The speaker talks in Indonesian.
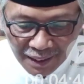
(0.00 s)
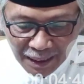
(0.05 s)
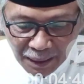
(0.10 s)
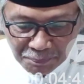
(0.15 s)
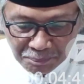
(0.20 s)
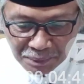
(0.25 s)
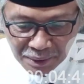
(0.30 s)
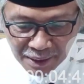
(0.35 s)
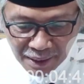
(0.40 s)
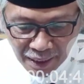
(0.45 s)

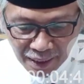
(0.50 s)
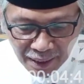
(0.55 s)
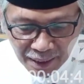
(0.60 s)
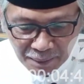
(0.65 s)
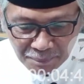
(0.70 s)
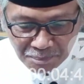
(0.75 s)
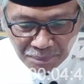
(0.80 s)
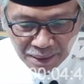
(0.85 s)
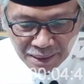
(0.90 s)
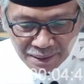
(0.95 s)
Tapi
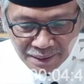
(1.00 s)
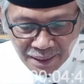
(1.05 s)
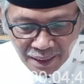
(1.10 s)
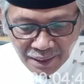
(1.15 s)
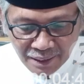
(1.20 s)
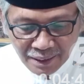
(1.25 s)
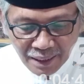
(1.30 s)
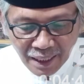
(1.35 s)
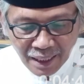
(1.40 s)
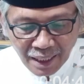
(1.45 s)
karena
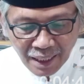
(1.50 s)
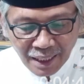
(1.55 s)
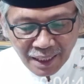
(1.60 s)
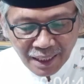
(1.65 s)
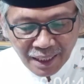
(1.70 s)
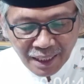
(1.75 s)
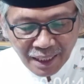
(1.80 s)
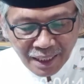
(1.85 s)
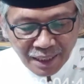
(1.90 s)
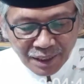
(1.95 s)
panjangnya
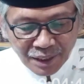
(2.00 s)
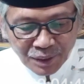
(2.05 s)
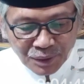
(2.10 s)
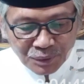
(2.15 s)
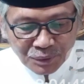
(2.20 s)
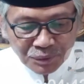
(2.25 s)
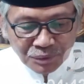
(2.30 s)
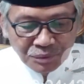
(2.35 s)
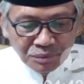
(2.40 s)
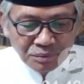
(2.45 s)
angan-angan
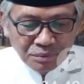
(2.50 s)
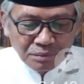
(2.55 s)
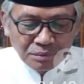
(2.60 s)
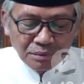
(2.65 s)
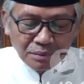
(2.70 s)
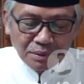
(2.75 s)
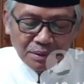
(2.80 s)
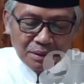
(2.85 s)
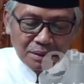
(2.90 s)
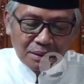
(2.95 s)
itu,
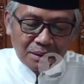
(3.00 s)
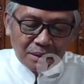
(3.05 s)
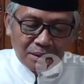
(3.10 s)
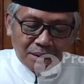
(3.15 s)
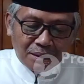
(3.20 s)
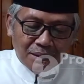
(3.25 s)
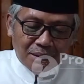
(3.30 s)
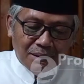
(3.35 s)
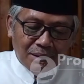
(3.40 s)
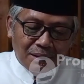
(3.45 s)

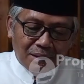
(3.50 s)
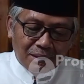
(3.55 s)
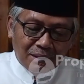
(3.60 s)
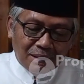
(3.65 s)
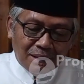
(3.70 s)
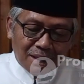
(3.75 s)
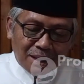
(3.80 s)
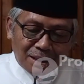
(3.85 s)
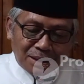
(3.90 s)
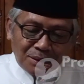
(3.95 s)

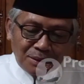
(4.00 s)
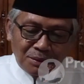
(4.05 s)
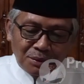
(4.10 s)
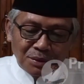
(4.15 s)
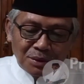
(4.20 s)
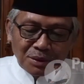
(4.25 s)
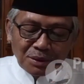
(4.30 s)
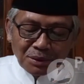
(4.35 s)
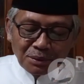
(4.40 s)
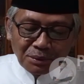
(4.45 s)
nah
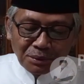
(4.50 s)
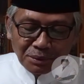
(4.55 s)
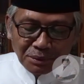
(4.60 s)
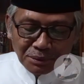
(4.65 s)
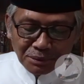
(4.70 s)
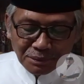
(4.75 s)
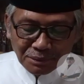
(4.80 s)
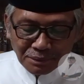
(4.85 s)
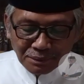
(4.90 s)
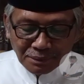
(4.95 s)

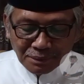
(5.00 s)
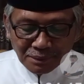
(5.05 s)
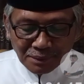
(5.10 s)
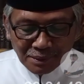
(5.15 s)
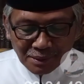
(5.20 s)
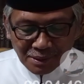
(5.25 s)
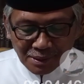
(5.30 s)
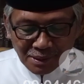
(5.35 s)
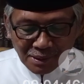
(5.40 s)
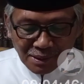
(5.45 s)
justru
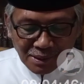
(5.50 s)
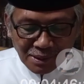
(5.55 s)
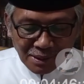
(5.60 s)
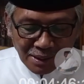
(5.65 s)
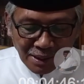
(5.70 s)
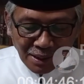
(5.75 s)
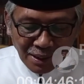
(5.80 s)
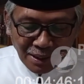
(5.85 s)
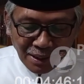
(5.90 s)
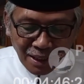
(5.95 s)

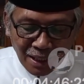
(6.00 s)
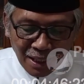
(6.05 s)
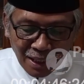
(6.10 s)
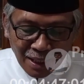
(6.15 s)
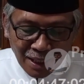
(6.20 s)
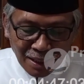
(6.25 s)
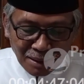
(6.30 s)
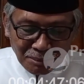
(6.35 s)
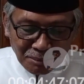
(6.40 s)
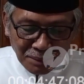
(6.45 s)
ini
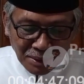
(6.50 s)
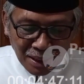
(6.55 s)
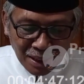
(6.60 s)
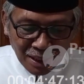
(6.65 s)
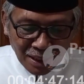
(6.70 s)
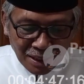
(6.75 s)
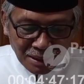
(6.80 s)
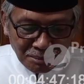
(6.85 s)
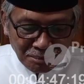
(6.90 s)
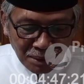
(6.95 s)
akan
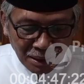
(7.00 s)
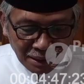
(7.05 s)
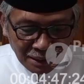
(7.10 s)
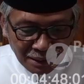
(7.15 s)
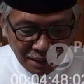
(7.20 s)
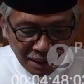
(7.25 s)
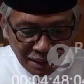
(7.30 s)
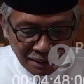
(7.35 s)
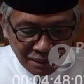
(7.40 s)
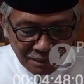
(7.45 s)

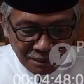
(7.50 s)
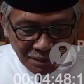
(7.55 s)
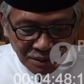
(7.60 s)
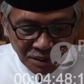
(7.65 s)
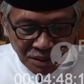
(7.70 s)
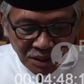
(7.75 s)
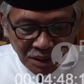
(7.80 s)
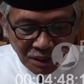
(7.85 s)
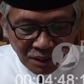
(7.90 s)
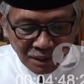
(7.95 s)

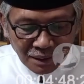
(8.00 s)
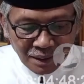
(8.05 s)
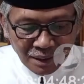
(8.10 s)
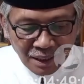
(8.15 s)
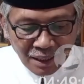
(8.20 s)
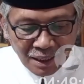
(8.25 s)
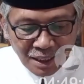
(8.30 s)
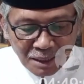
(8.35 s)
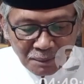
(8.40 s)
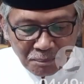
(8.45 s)
mengakibatkan
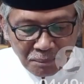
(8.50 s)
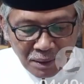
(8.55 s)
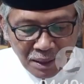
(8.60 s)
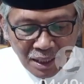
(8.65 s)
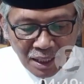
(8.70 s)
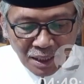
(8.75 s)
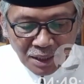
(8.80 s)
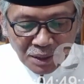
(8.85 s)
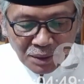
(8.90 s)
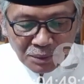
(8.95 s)
cinta
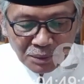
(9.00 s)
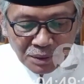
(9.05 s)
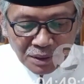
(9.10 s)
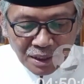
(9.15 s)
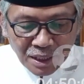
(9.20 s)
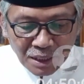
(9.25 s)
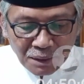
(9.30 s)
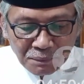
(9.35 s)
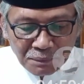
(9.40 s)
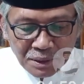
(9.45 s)
kepada
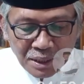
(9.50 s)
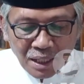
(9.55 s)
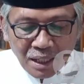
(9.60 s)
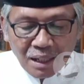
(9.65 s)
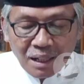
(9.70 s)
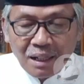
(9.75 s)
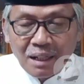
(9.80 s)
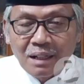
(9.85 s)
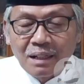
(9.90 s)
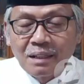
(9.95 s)

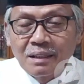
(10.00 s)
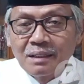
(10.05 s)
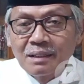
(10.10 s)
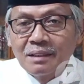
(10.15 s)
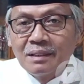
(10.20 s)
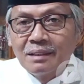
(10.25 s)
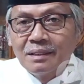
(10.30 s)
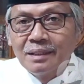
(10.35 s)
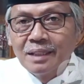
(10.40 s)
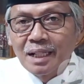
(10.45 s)
duniawiyah
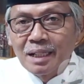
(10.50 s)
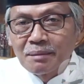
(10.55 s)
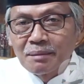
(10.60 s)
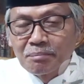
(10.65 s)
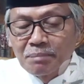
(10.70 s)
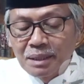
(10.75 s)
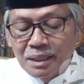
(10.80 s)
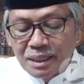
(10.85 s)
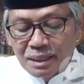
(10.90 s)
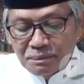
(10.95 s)

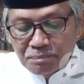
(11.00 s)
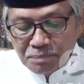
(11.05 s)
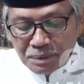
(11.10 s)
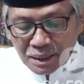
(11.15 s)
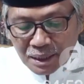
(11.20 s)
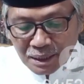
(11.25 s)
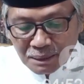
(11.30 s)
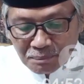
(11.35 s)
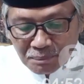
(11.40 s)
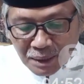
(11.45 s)
yang
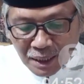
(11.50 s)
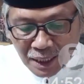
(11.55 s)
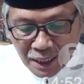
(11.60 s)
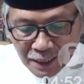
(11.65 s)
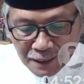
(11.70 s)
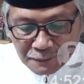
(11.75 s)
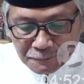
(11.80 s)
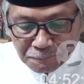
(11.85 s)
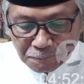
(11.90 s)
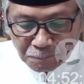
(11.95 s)

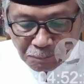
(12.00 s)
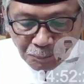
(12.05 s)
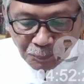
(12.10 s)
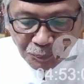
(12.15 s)
berlebih-lebihan.